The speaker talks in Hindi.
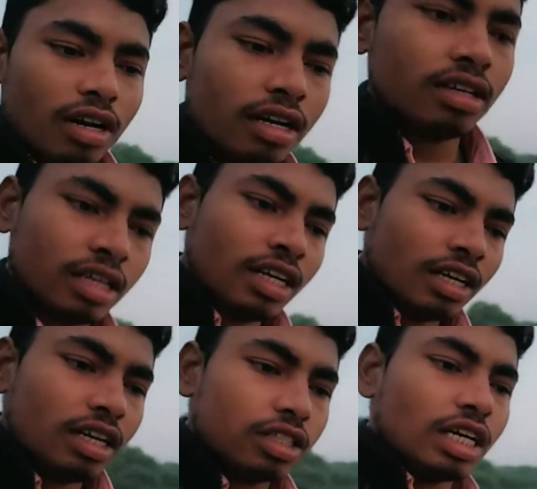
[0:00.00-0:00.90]

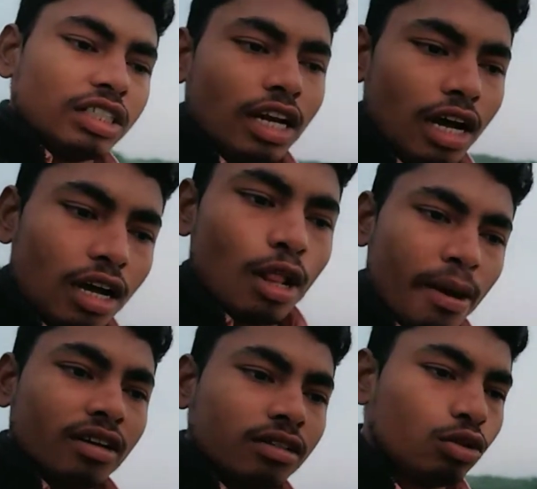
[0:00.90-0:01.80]
इसका ज़िला
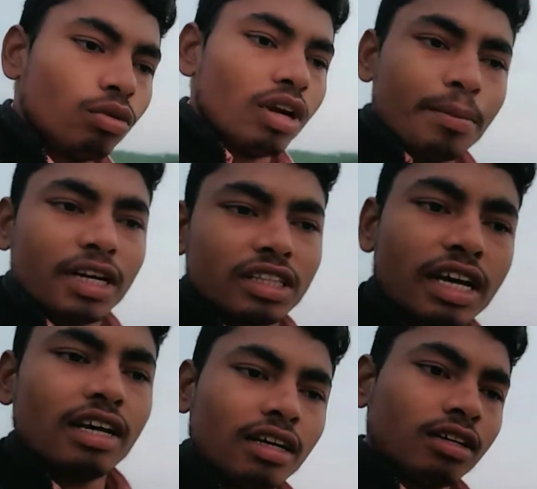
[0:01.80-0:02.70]
मुल्ला पड़ता
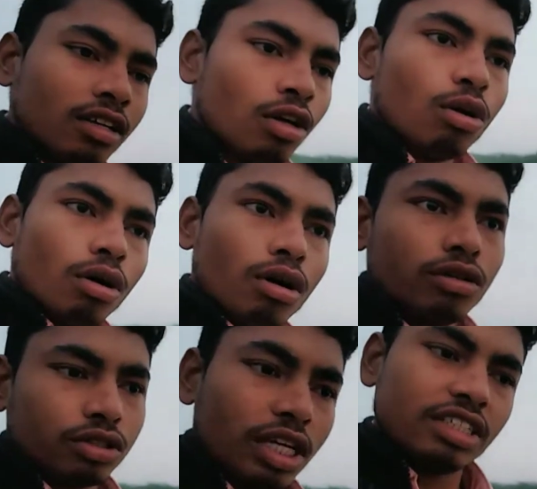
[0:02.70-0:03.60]
है
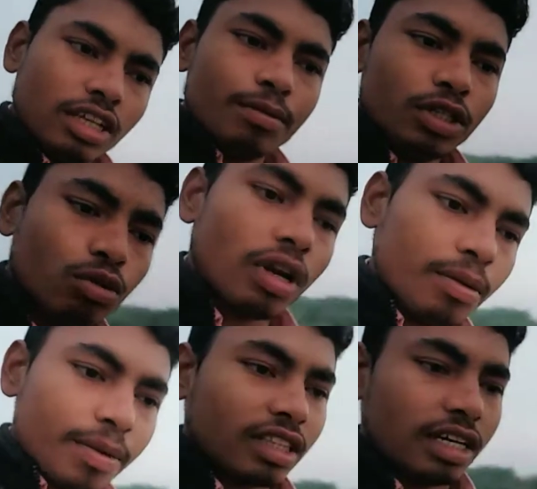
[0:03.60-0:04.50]
और तहसील भी टूलना
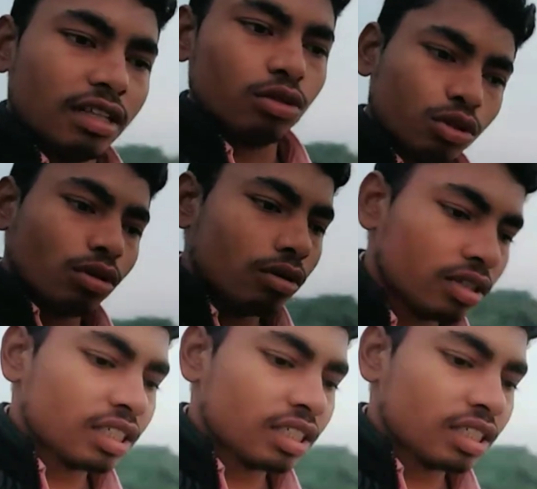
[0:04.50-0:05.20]
ही पड़ता है दोस्तों